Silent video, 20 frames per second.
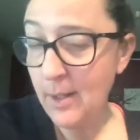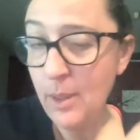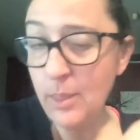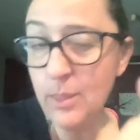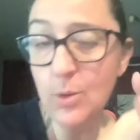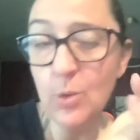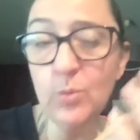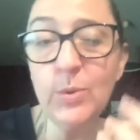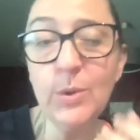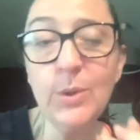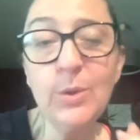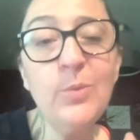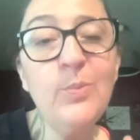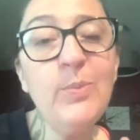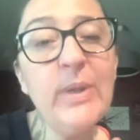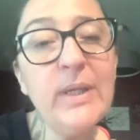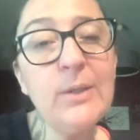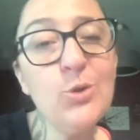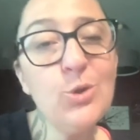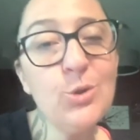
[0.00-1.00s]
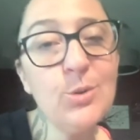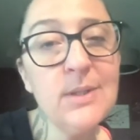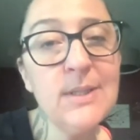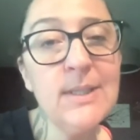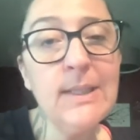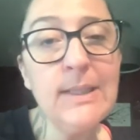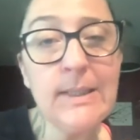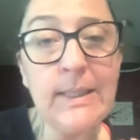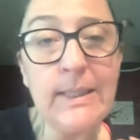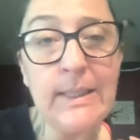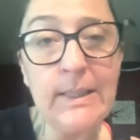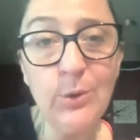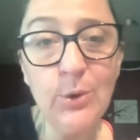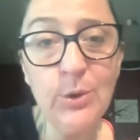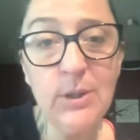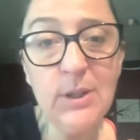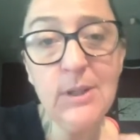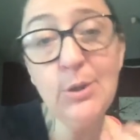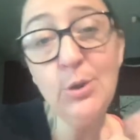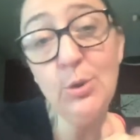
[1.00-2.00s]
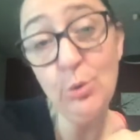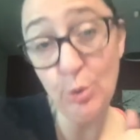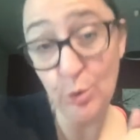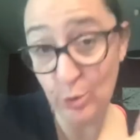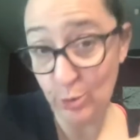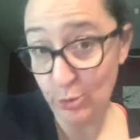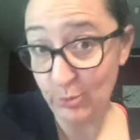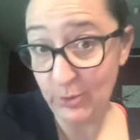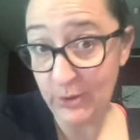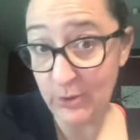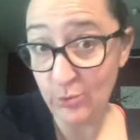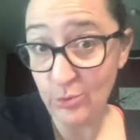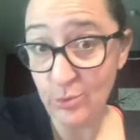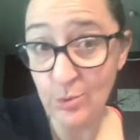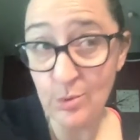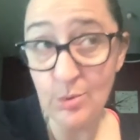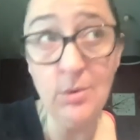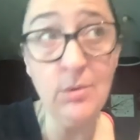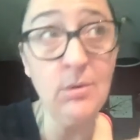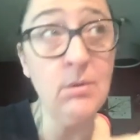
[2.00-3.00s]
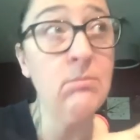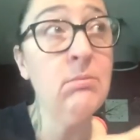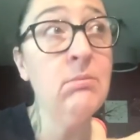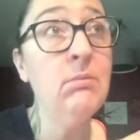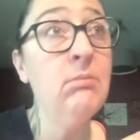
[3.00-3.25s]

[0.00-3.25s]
nombre de paires de chaussettes tricotées, je suis toujours